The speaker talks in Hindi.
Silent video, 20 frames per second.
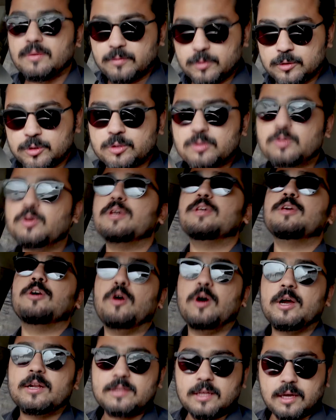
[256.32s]
वो जो कहीं
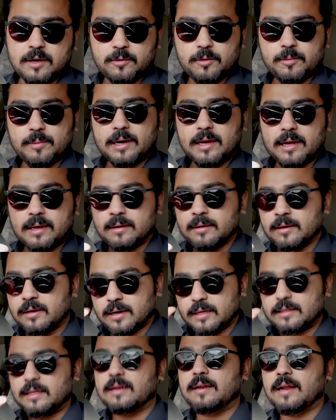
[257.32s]
और था वो बड़ा
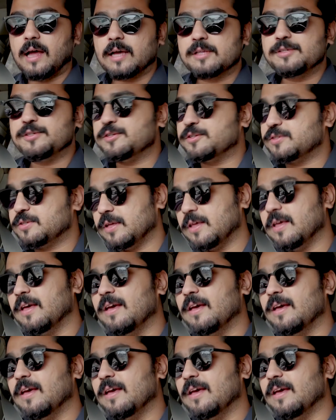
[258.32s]
खतरनाक चीज़ थी